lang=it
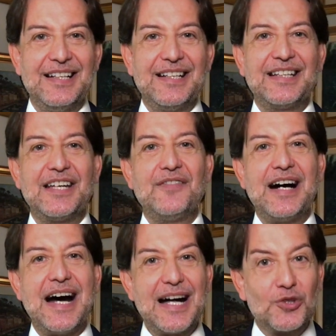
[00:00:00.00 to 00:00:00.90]
che
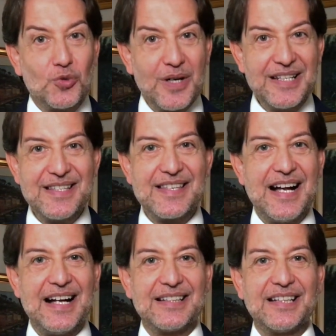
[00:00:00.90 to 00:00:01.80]
va
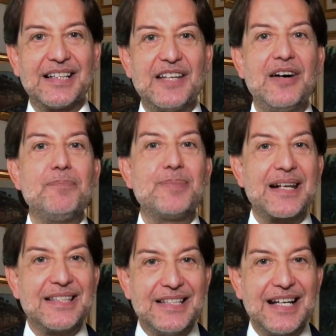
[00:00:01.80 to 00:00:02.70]
attualizzata, che va
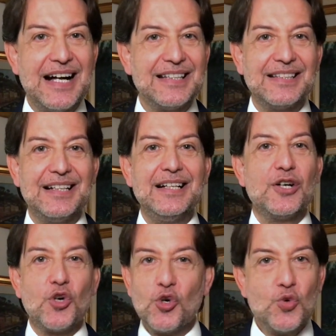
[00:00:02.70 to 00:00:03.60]
praticata
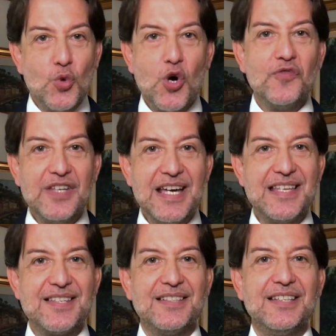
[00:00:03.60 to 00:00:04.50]
con nuovi
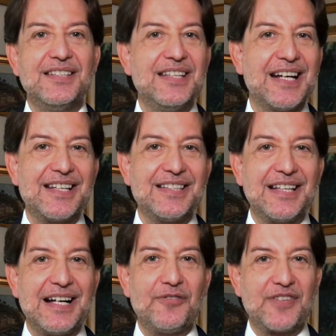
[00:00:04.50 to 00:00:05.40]
esiti di
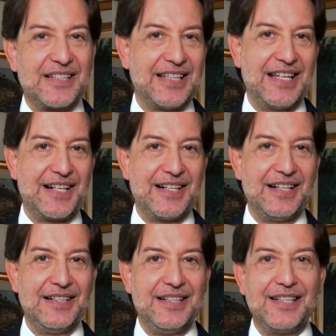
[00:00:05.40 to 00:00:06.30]
carità fraterna,
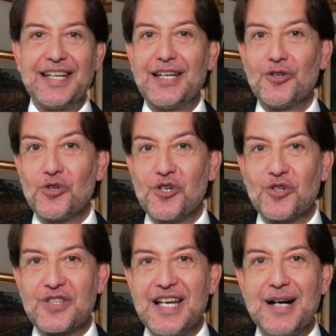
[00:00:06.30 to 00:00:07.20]
che lo
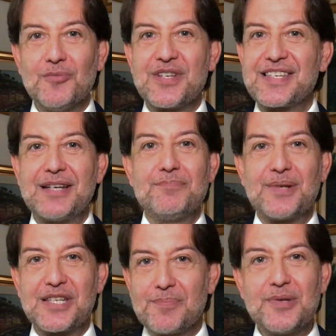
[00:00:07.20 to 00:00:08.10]
ricordiamo è sempre
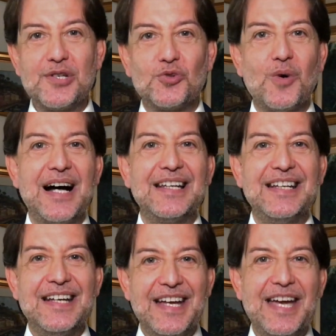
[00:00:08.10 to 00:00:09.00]
spirituale
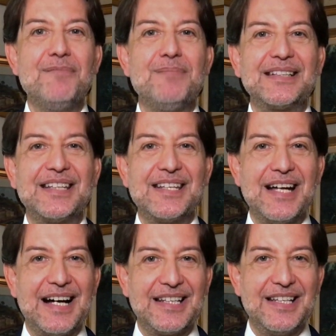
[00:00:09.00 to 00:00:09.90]
e
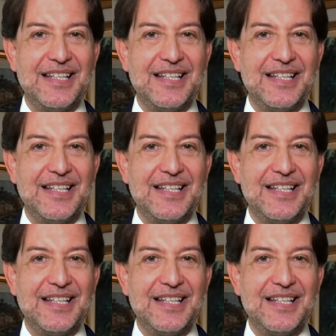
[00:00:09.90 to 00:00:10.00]
materiale